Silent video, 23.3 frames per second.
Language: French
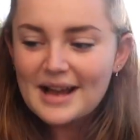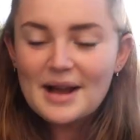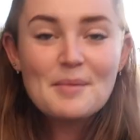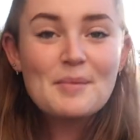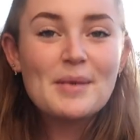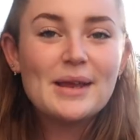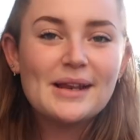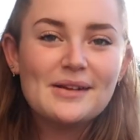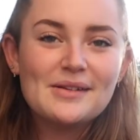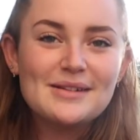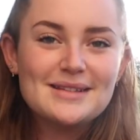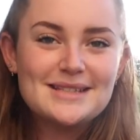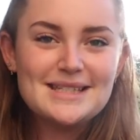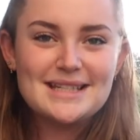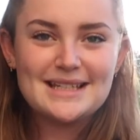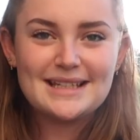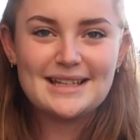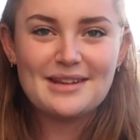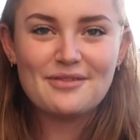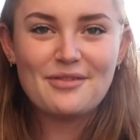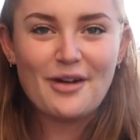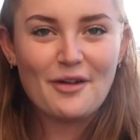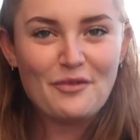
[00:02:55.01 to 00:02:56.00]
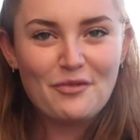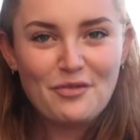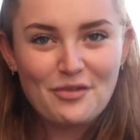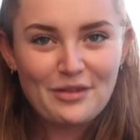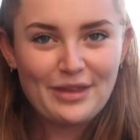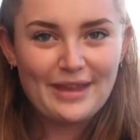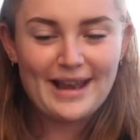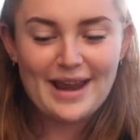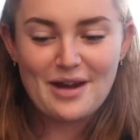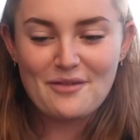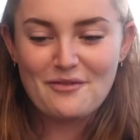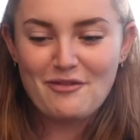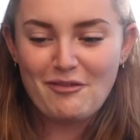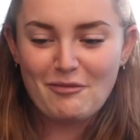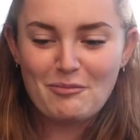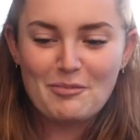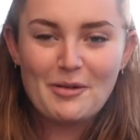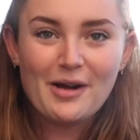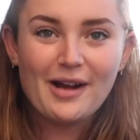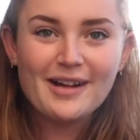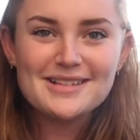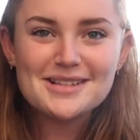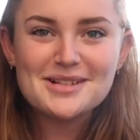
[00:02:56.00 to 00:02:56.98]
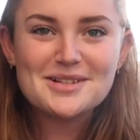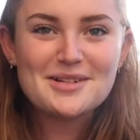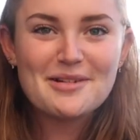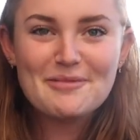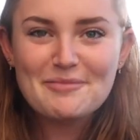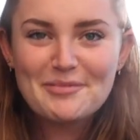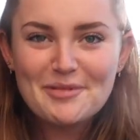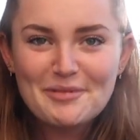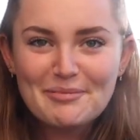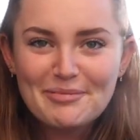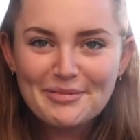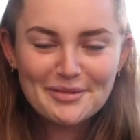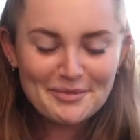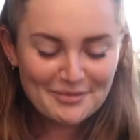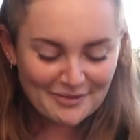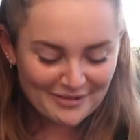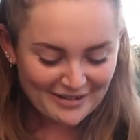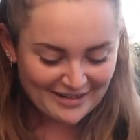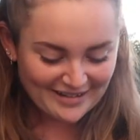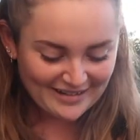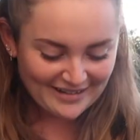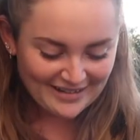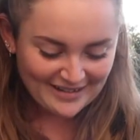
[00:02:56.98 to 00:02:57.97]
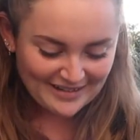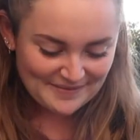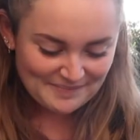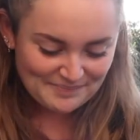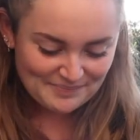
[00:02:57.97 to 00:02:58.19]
Mélodie qui va fouiller la woofbox, j'en peux plus moi hein.